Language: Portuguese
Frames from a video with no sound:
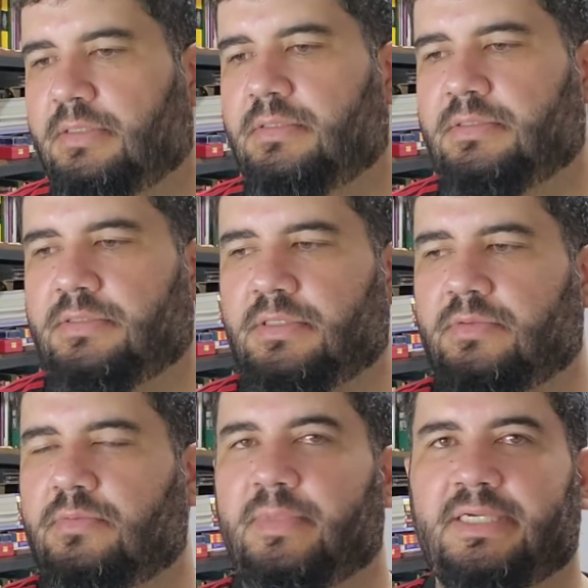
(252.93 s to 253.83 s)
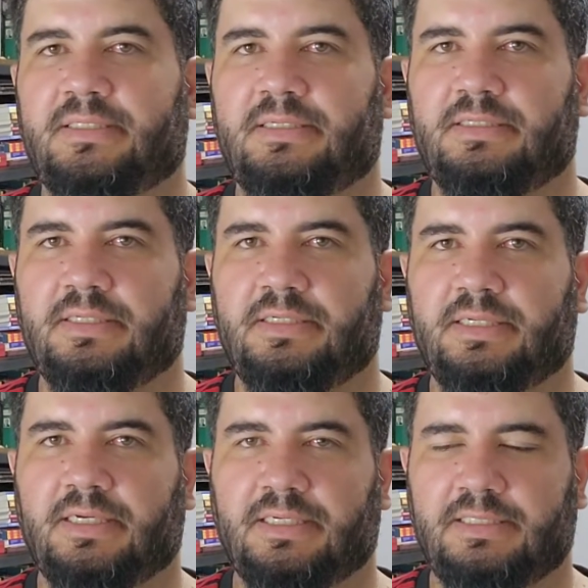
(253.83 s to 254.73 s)
que são mestres aí
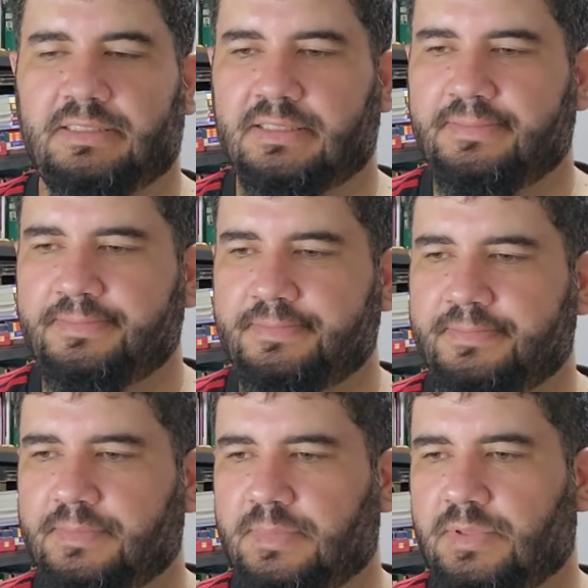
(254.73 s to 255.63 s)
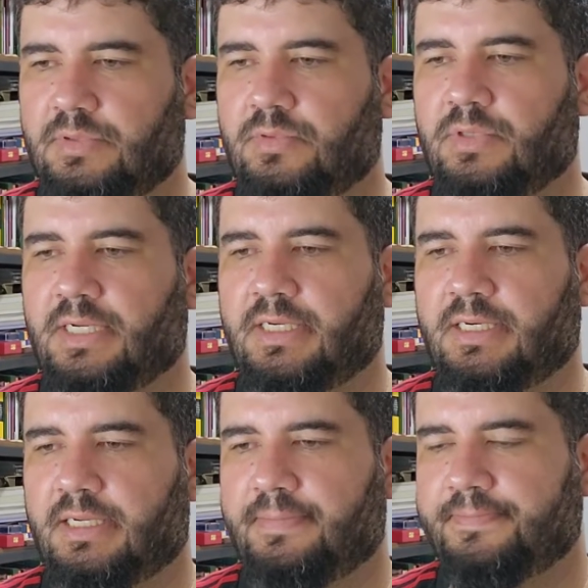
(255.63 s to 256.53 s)
na arte né do
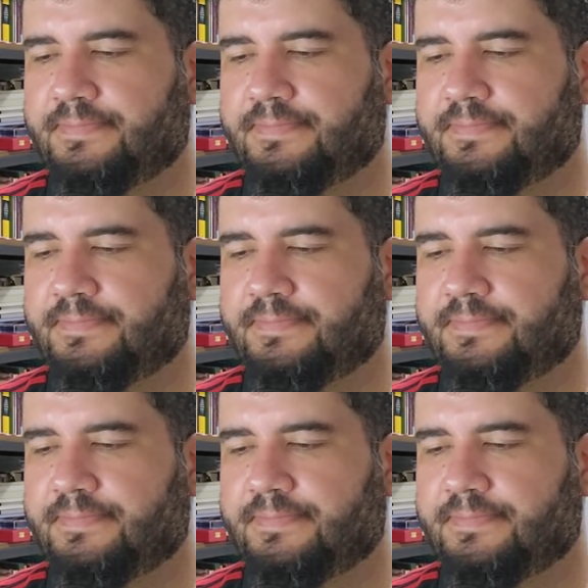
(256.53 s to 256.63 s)
haikai